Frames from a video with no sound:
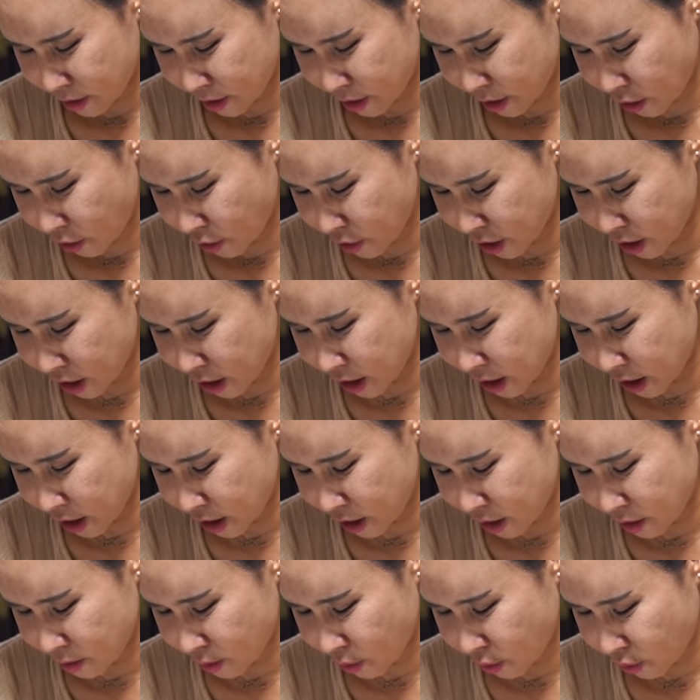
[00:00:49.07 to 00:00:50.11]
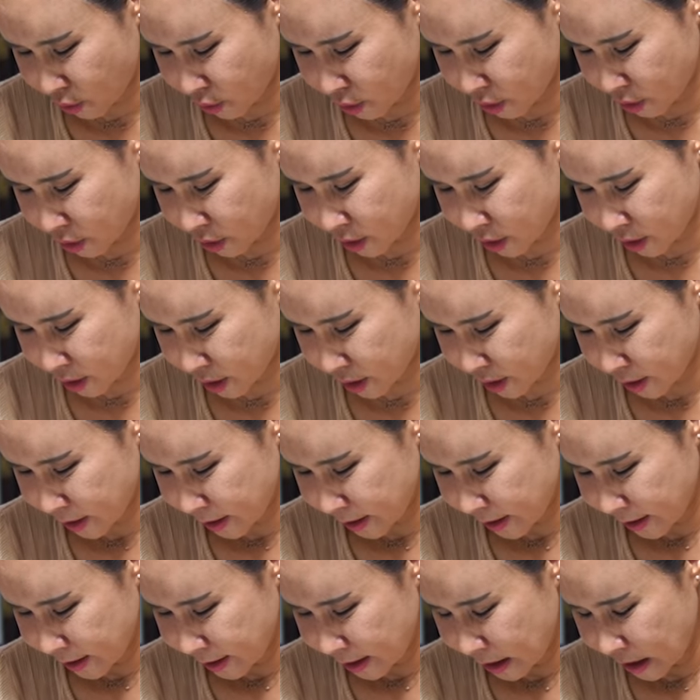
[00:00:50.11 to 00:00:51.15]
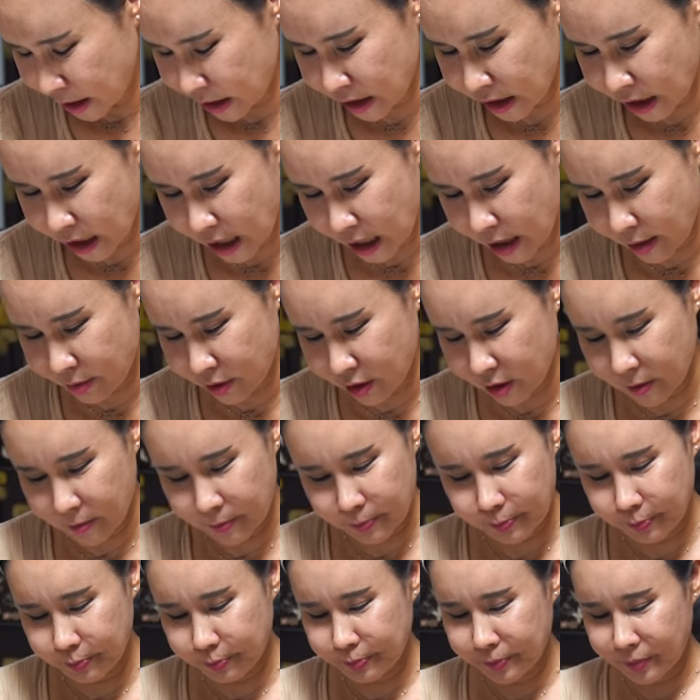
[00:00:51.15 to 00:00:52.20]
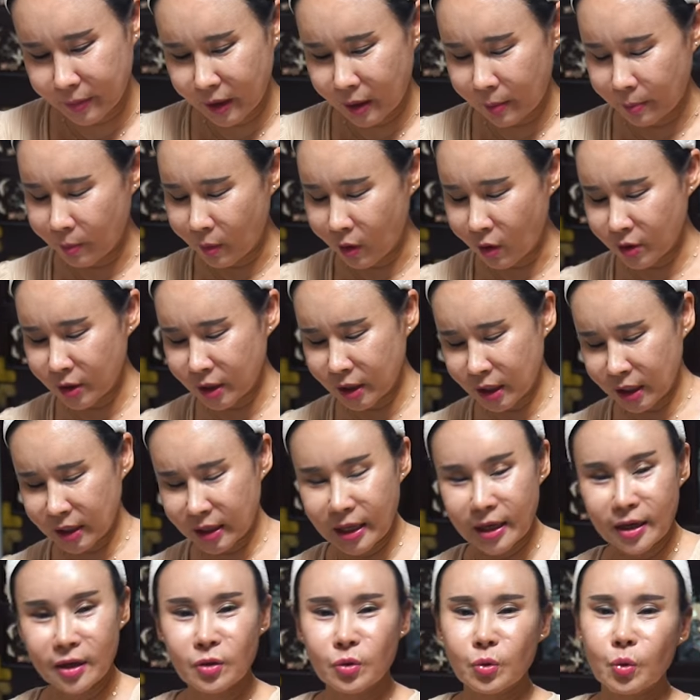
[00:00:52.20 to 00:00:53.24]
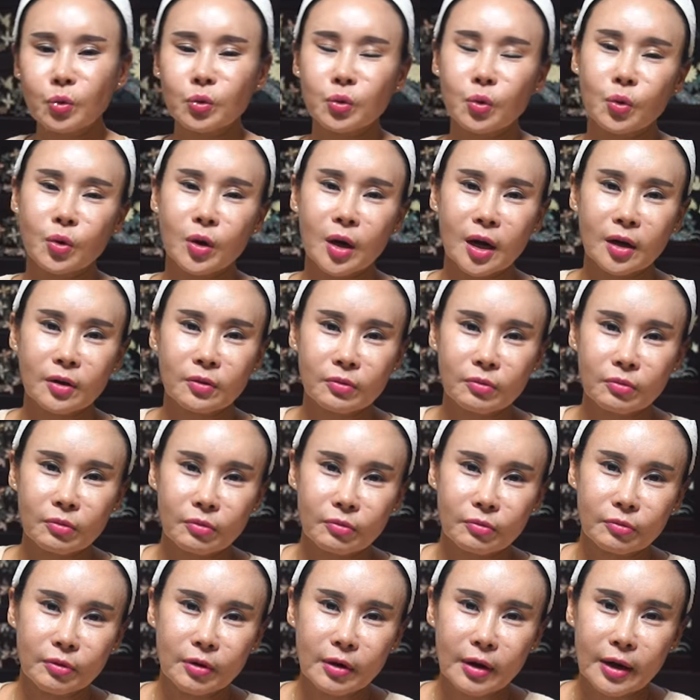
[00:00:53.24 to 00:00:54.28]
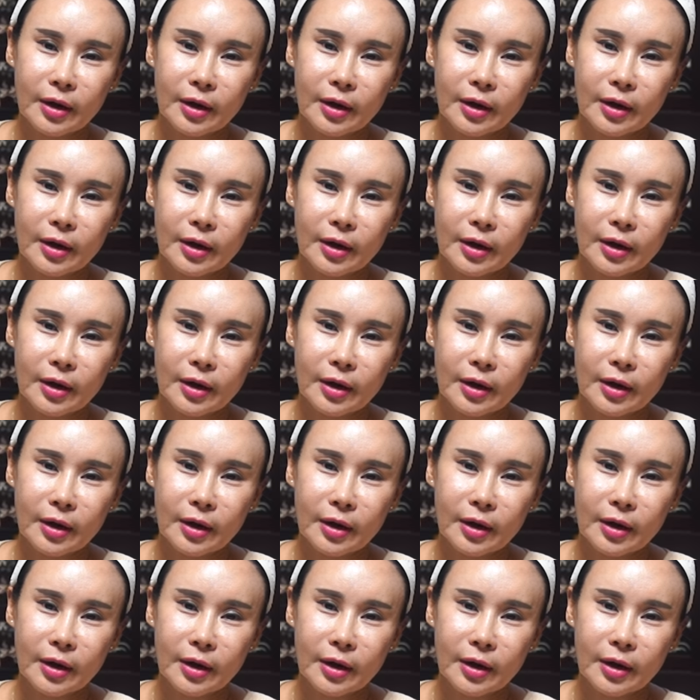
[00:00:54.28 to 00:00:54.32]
정치든 뭐든 이 사람은 머리가 되게 똑똑하고